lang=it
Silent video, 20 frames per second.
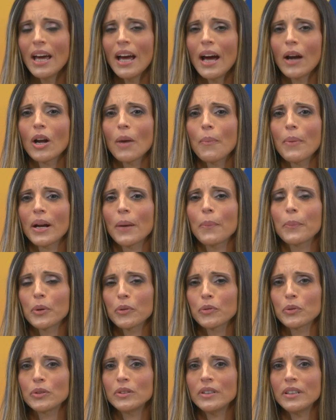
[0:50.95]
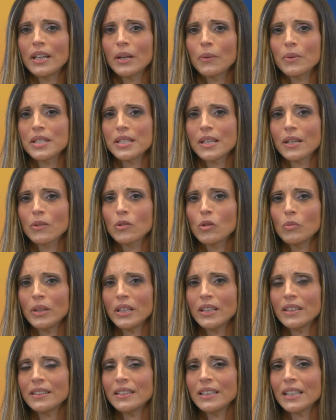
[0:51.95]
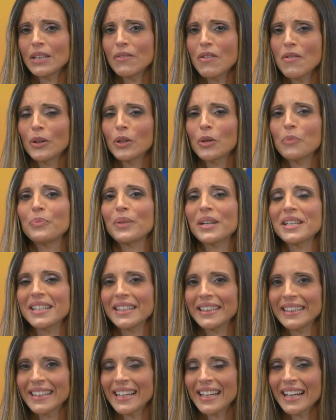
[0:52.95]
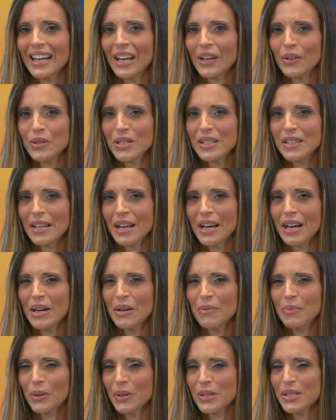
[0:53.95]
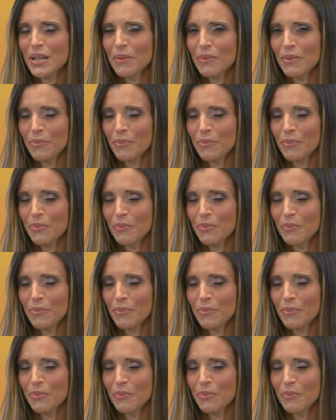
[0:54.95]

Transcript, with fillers: Allora, per approfondire questi argomenti che vi vado a presentare la nostra prossima,